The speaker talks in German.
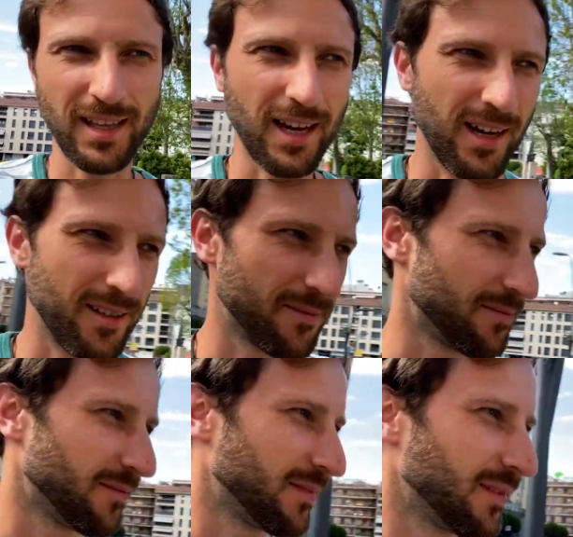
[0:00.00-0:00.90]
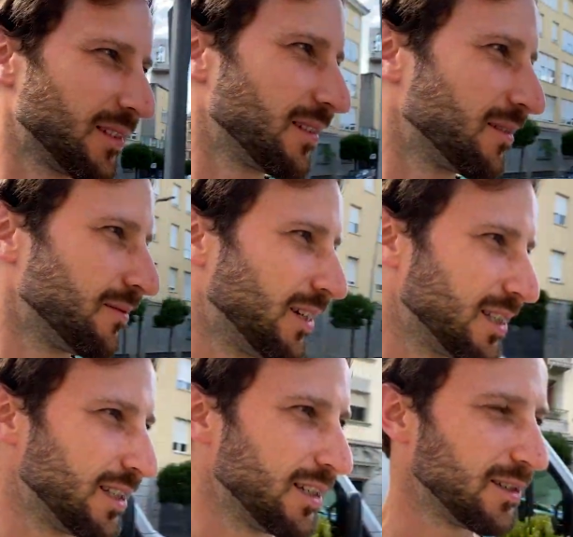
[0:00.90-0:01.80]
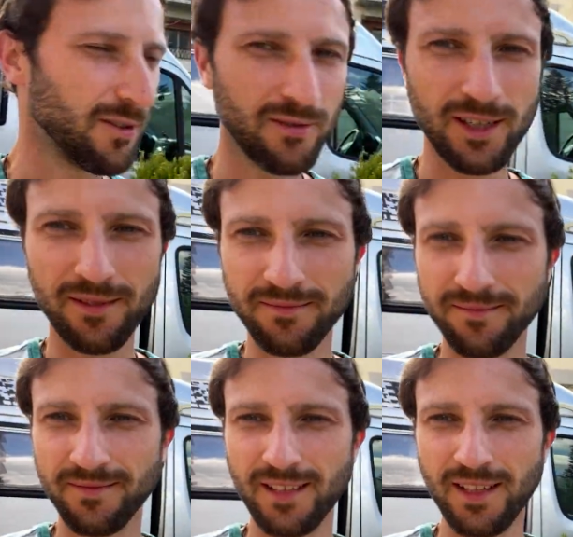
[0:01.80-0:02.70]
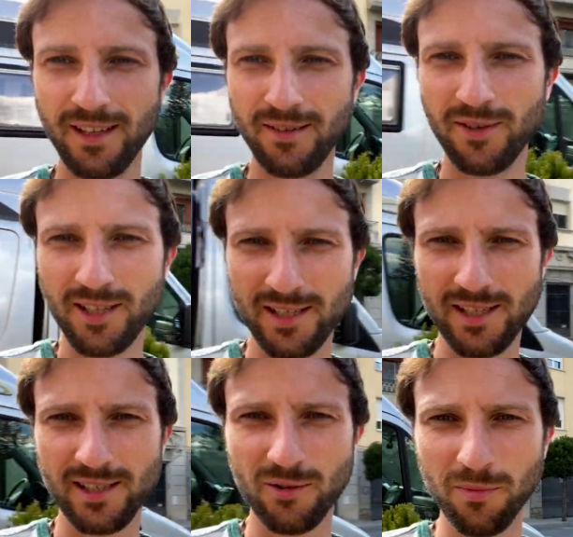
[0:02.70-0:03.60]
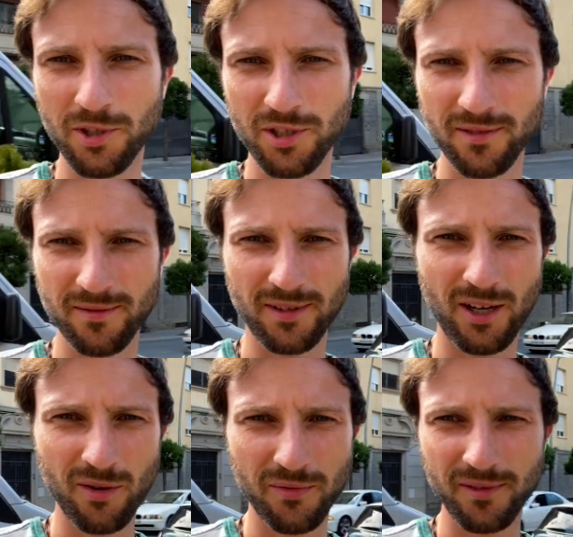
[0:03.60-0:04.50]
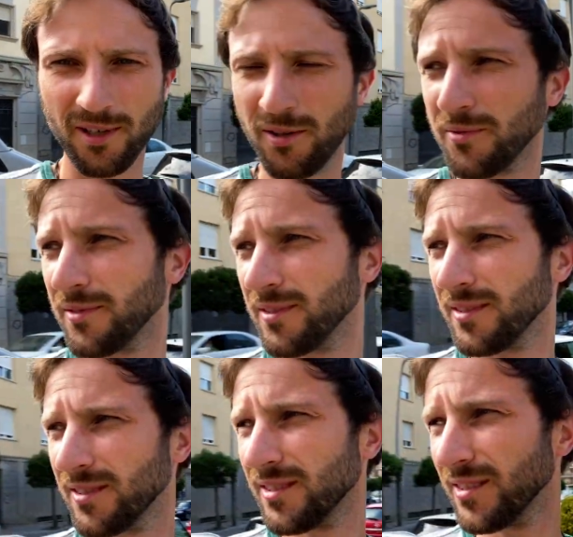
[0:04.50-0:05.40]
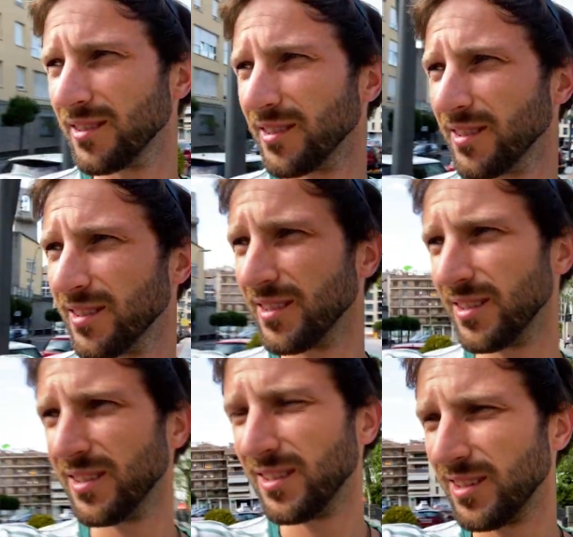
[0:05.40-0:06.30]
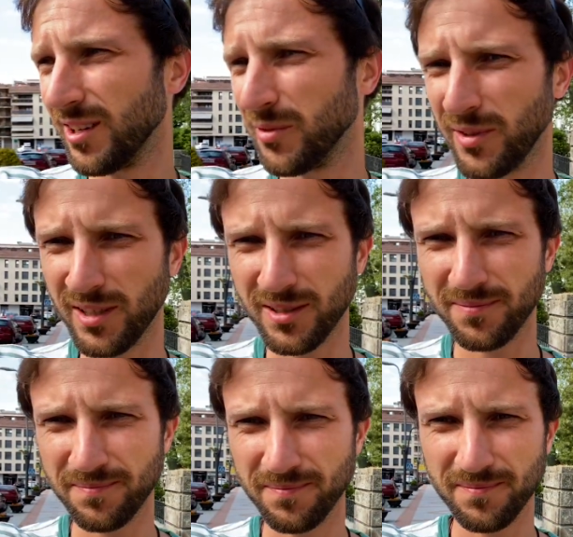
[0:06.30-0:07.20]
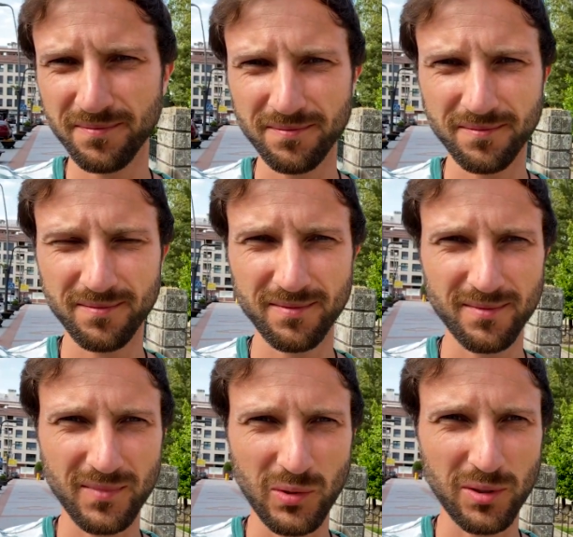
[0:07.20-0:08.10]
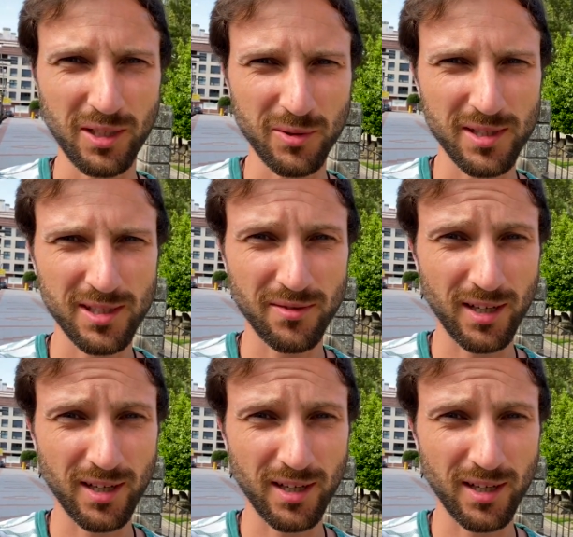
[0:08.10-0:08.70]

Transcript: ja, weiß ich nicht. Irgendwie finde ich das alles komisch. Ein Haufen, Haufen Aufwand. Und der Nutzen ist